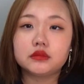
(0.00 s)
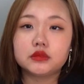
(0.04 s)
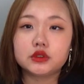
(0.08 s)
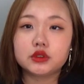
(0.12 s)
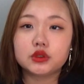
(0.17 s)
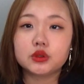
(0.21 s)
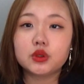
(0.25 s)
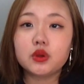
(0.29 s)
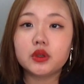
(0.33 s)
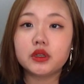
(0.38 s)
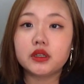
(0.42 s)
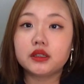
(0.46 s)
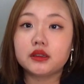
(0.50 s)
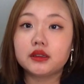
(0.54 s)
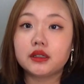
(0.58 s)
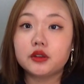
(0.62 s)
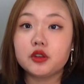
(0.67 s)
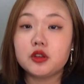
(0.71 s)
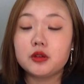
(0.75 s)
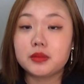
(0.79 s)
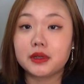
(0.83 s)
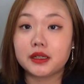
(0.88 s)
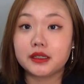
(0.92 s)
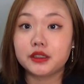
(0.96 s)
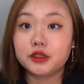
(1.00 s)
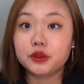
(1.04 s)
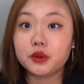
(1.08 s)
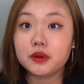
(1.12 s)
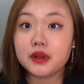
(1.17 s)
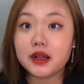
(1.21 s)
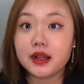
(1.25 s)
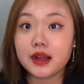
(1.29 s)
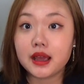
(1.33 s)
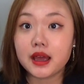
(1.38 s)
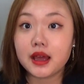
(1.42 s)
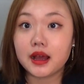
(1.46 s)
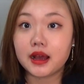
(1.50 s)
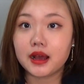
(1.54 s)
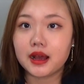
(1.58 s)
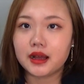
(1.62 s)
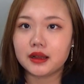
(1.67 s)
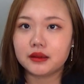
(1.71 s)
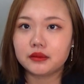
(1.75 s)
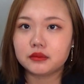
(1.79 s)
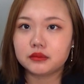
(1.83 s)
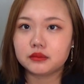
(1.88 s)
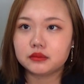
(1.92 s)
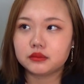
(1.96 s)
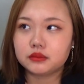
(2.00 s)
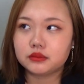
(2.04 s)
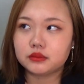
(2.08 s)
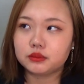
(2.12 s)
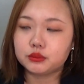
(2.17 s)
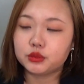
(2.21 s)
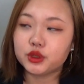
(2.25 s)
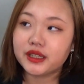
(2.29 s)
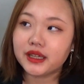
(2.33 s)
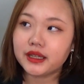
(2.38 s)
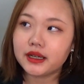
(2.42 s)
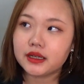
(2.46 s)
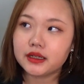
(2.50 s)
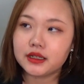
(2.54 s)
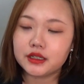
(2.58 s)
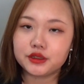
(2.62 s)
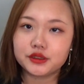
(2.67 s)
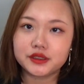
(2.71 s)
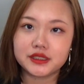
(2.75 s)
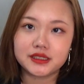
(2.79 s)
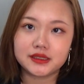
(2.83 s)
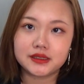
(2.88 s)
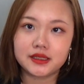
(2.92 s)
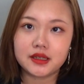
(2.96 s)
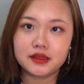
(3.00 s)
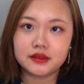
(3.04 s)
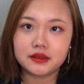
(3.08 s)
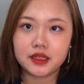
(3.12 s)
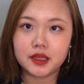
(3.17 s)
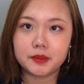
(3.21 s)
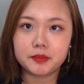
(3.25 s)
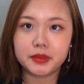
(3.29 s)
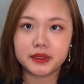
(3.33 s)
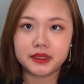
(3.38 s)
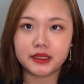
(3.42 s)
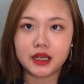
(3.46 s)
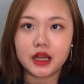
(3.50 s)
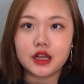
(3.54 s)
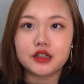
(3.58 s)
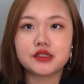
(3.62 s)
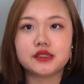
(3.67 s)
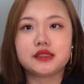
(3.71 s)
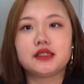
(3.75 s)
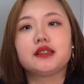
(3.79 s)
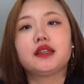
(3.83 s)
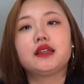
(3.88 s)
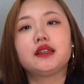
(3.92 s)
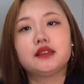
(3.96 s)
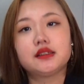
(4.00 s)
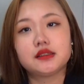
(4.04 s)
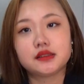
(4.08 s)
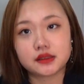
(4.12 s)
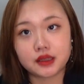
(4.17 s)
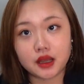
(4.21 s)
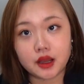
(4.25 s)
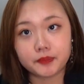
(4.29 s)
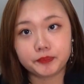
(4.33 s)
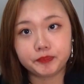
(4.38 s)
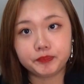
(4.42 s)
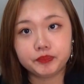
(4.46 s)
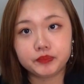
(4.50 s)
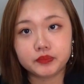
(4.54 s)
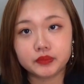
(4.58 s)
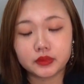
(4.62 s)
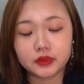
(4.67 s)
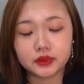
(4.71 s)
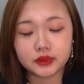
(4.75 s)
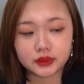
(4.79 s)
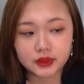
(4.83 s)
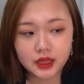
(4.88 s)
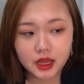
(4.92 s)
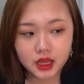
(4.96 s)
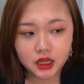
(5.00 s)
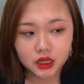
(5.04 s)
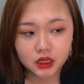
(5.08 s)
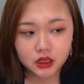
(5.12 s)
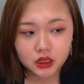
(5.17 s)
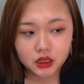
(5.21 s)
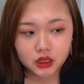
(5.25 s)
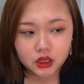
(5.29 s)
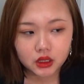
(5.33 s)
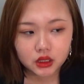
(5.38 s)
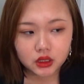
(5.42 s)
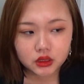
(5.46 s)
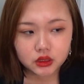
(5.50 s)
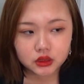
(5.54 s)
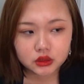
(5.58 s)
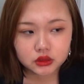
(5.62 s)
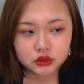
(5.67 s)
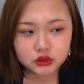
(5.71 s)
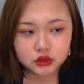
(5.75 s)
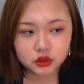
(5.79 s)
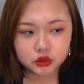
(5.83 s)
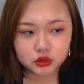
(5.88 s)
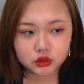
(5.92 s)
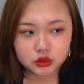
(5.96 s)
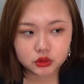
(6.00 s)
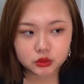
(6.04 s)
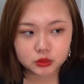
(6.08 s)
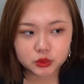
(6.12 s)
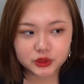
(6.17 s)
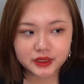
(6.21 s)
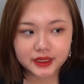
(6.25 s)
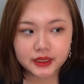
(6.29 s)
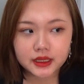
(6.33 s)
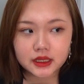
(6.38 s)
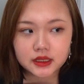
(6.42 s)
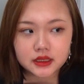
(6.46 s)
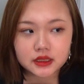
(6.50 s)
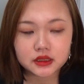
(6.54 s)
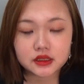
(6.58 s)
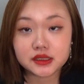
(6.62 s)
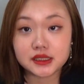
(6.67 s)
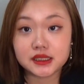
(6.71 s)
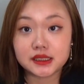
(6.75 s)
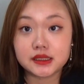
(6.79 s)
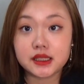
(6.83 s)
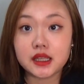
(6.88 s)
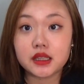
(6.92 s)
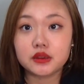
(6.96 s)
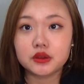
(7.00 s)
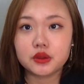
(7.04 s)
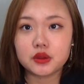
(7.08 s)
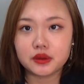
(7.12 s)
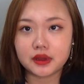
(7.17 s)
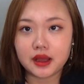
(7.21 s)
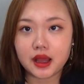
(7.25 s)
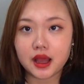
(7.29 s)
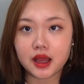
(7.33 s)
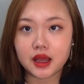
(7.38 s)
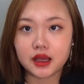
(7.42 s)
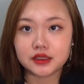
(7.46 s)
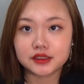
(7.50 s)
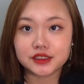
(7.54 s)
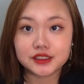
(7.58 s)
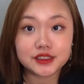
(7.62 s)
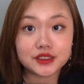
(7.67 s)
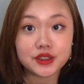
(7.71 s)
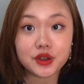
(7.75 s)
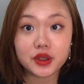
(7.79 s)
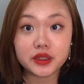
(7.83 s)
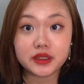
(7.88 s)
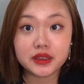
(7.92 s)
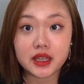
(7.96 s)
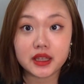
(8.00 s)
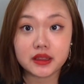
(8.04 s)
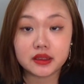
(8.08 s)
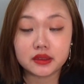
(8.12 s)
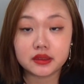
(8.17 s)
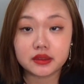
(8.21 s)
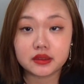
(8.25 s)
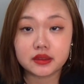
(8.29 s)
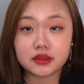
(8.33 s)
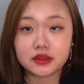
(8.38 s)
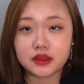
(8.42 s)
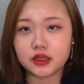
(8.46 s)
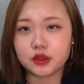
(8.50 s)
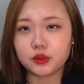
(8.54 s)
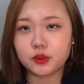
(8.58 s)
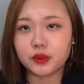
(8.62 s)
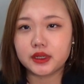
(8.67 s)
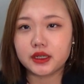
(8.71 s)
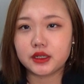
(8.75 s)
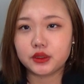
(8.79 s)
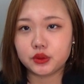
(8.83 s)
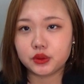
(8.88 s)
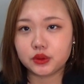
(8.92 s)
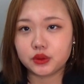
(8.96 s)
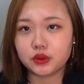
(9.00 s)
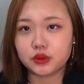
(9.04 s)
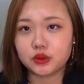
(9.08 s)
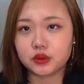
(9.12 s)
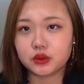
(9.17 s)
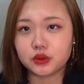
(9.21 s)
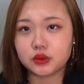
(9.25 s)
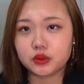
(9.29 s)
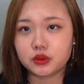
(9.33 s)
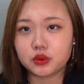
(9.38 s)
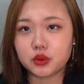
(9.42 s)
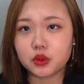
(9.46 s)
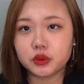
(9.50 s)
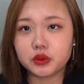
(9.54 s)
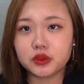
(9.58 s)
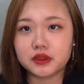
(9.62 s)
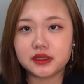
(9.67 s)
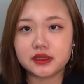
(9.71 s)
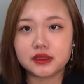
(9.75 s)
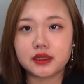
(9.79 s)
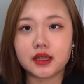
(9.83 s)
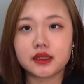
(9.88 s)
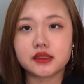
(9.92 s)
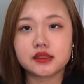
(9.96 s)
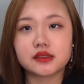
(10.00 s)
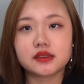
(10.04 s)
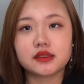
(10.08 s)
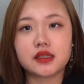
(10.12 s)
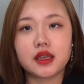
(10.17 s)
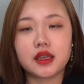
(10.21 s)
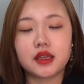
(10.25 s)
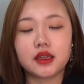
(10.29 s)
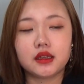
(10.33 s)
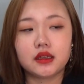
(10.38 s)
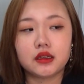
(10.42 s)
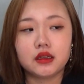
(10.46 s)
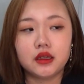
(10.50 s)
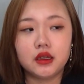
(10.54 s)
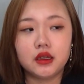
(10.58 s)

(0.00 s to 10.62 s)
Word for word: すごい例えば人から向けられる視線ってやっぱりあるじゃないですかでその向けられる視線とか「すごいね」って言われることに対して